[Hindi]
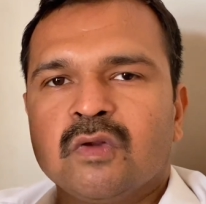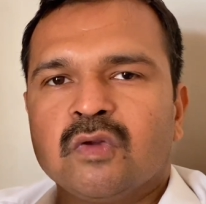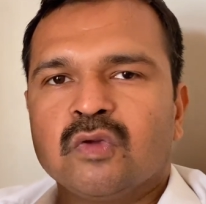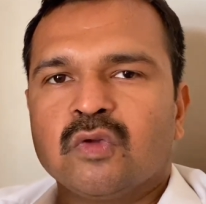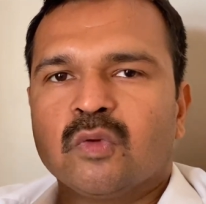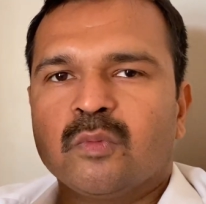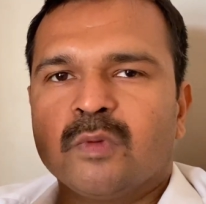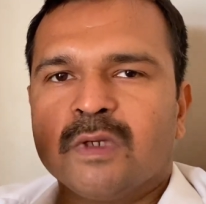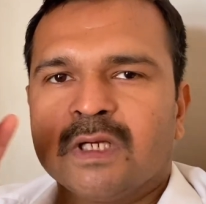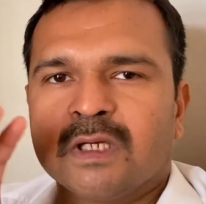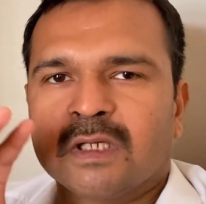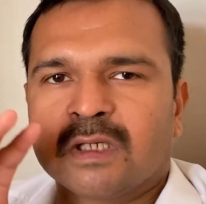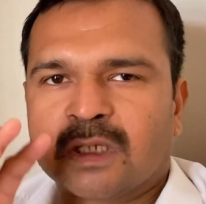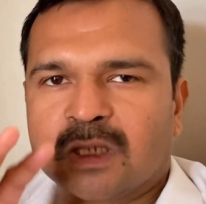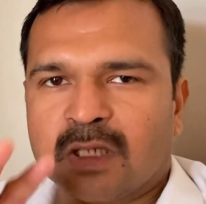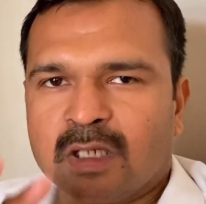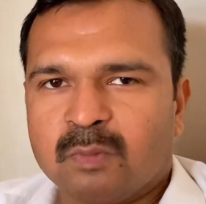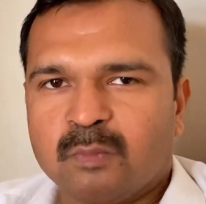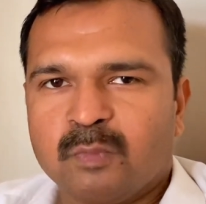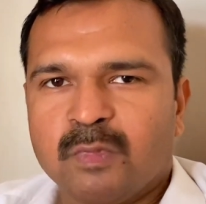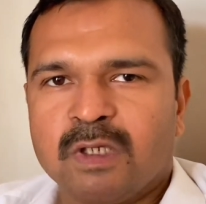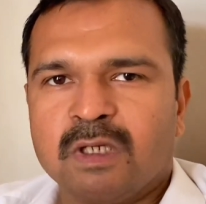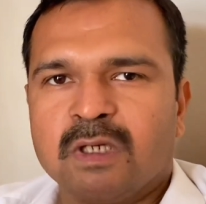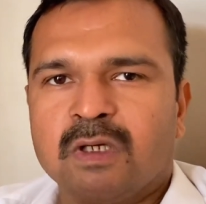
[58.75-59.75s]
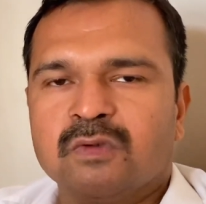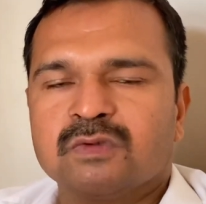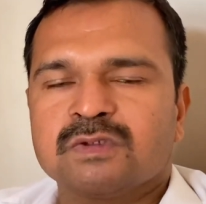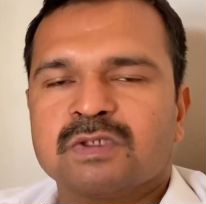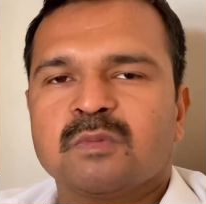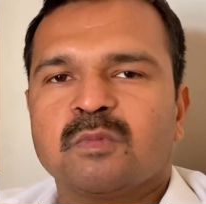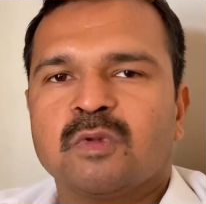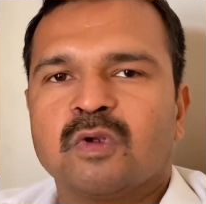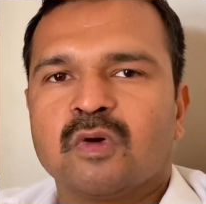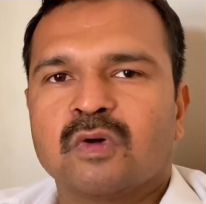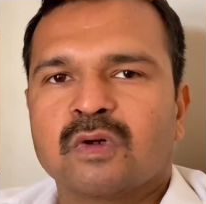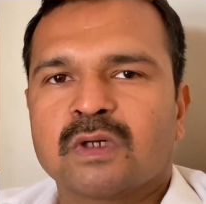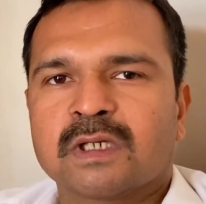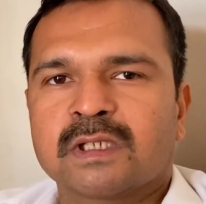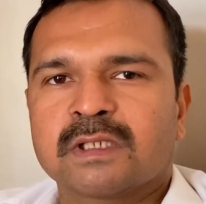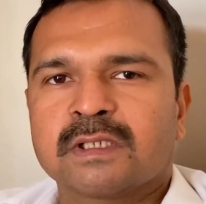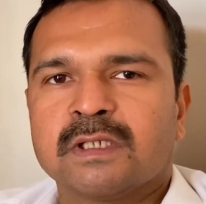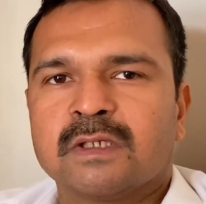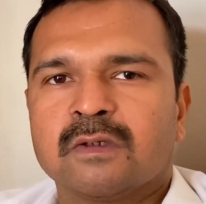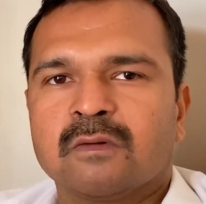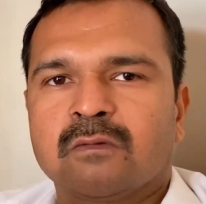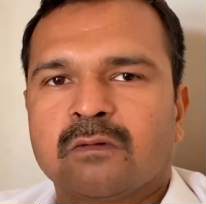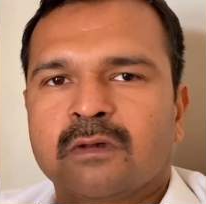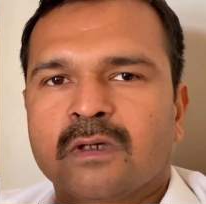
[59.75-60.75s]
तो भाई अगर आप भी गांव से बिलोंग करते
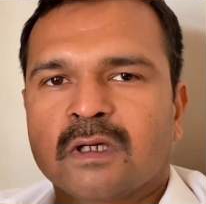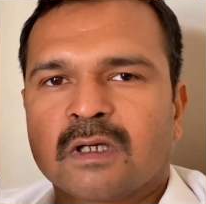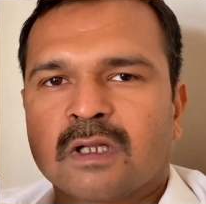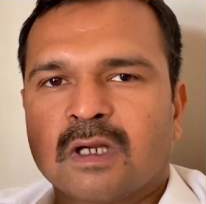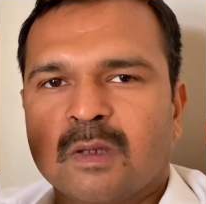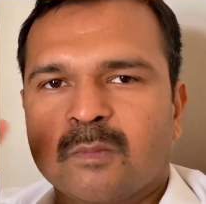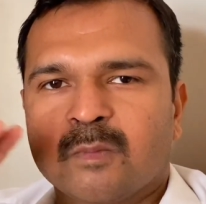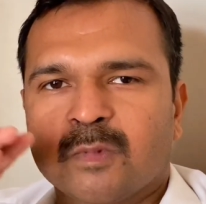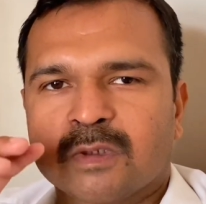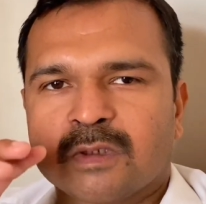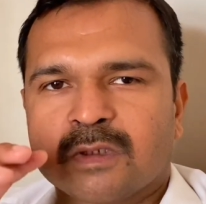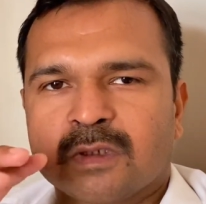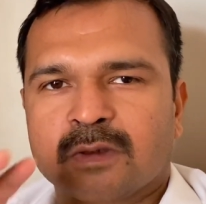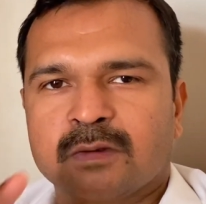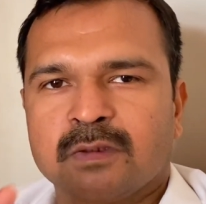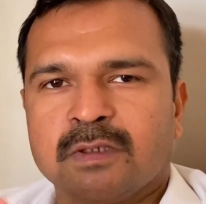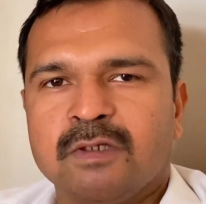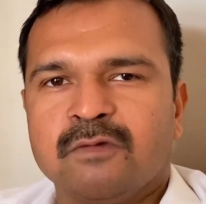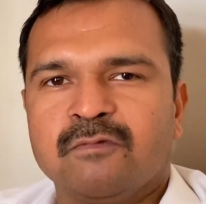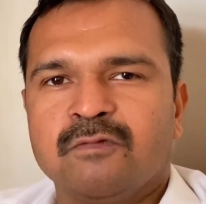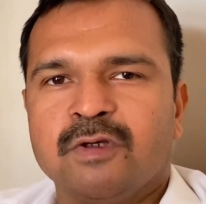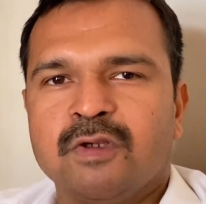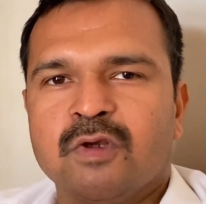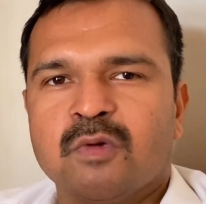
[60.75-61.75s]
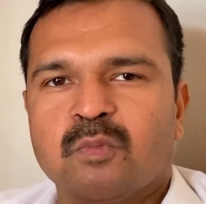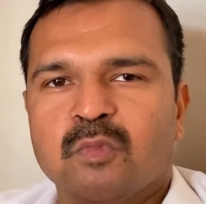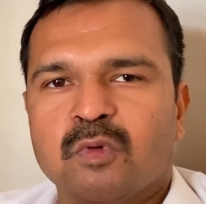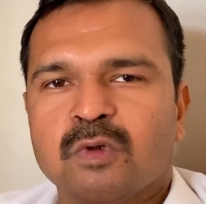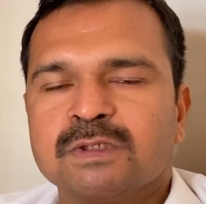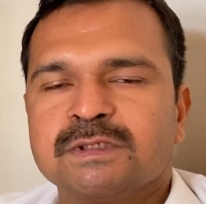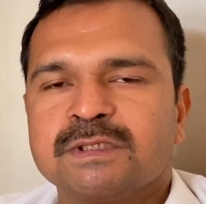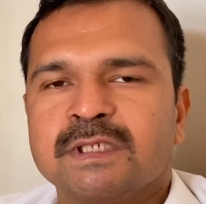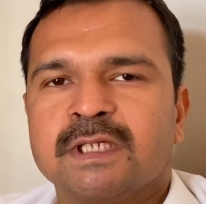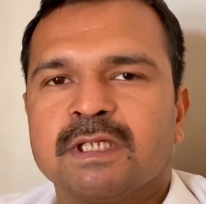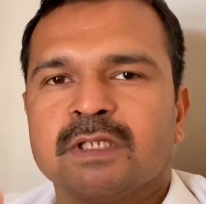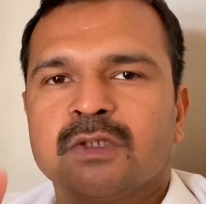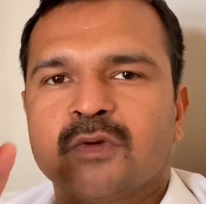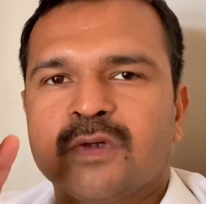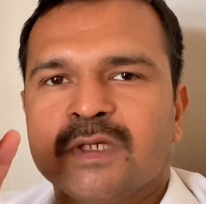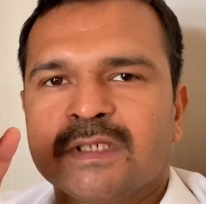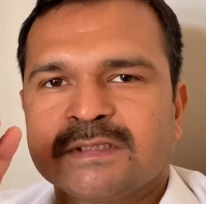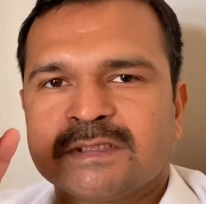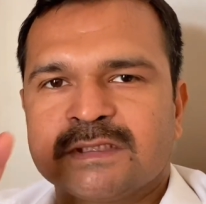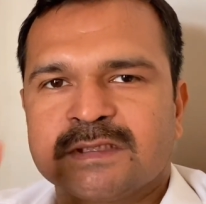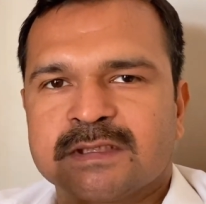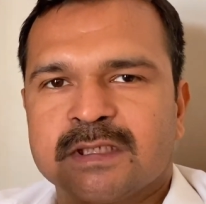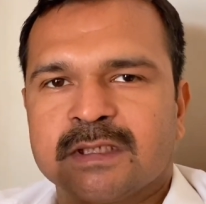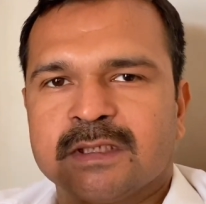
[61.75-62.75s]
हैं और अगर आपके तक ये वीडियो पहुंच रही है तो एक
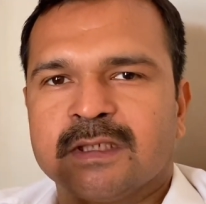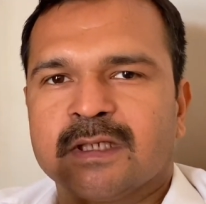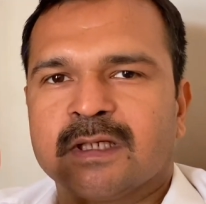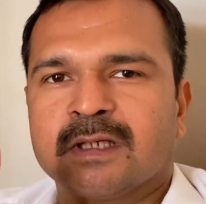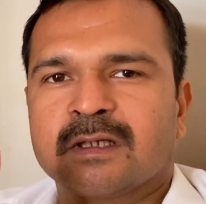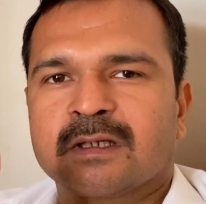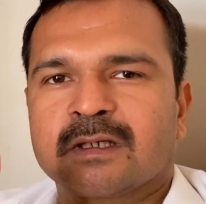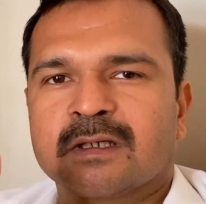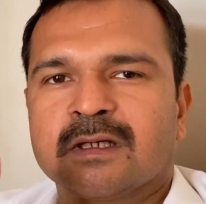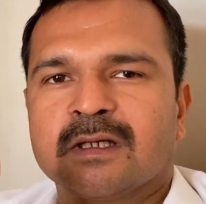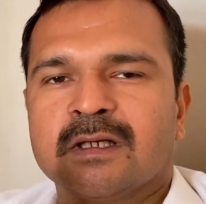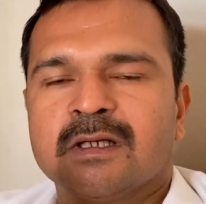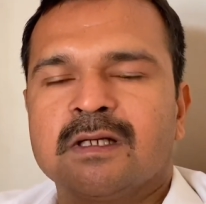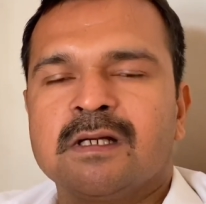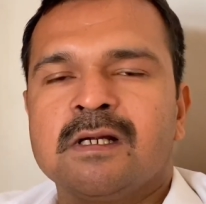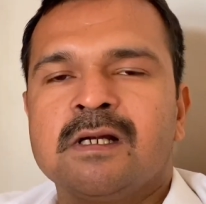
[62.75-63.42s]
चीज़ का ध्यान रखना